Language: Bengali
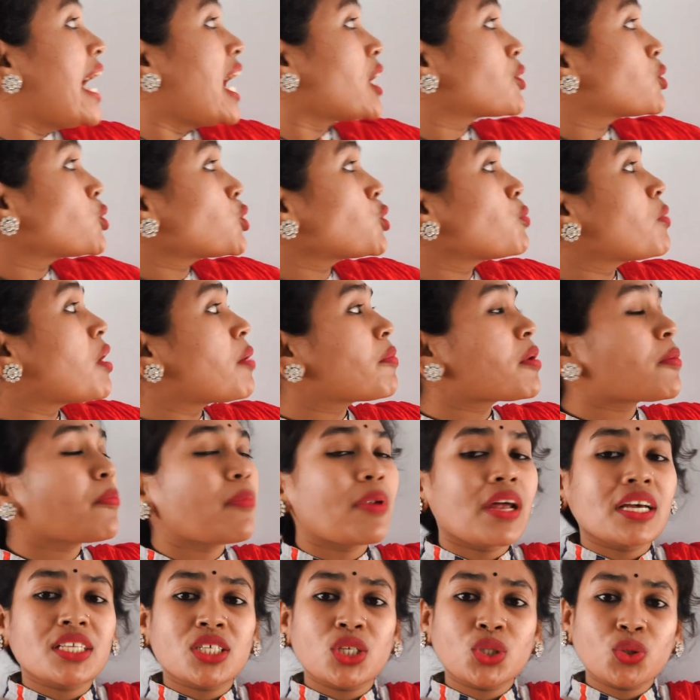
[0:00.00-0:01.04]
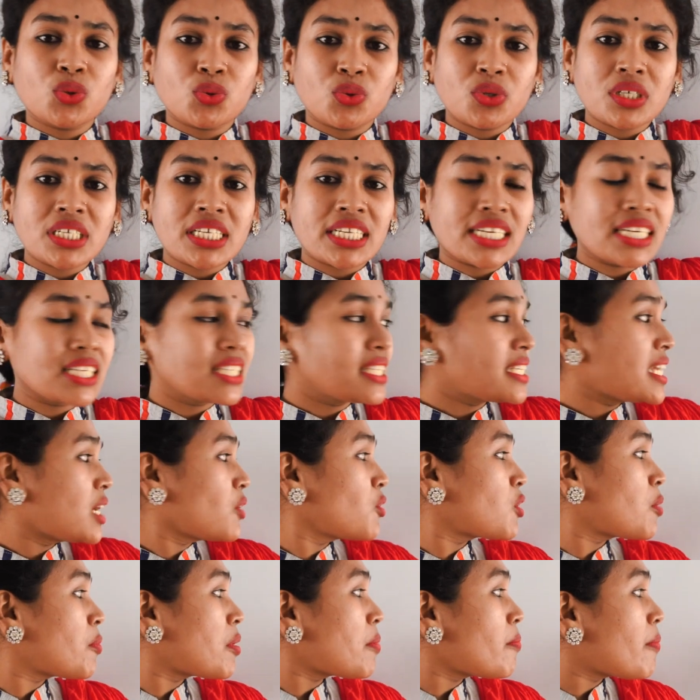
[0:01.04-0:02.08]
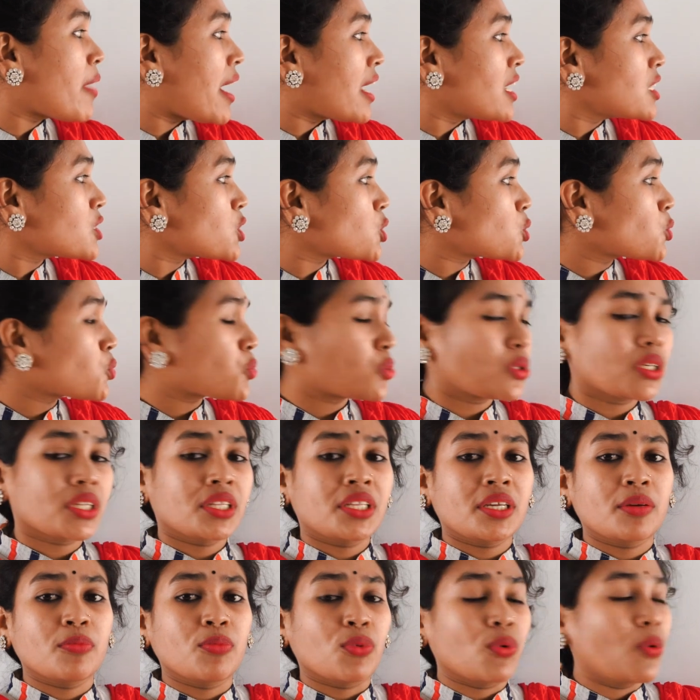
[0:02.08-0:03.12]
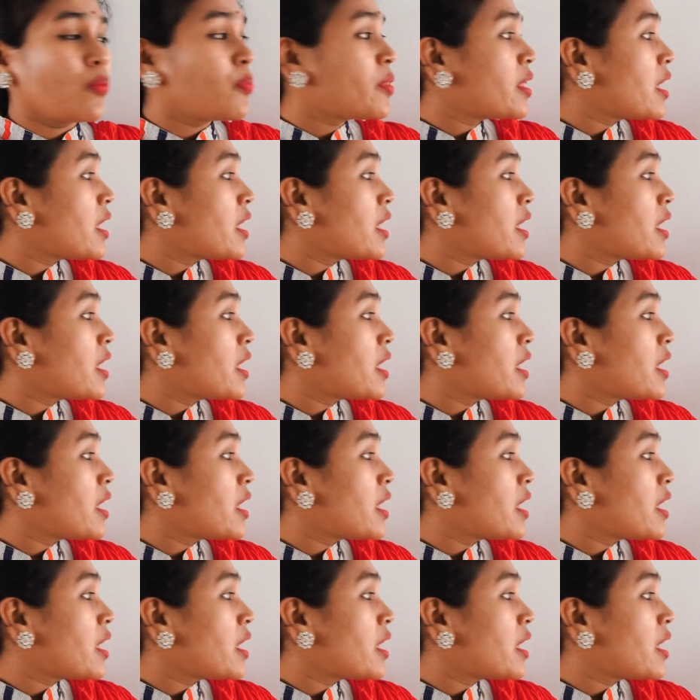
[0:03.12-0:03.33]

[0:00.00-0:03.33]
এত সময় আমরা প্লাসের সূত্র শিখেছি এখন আমরা মাইনাসের সূত্রটা দেখব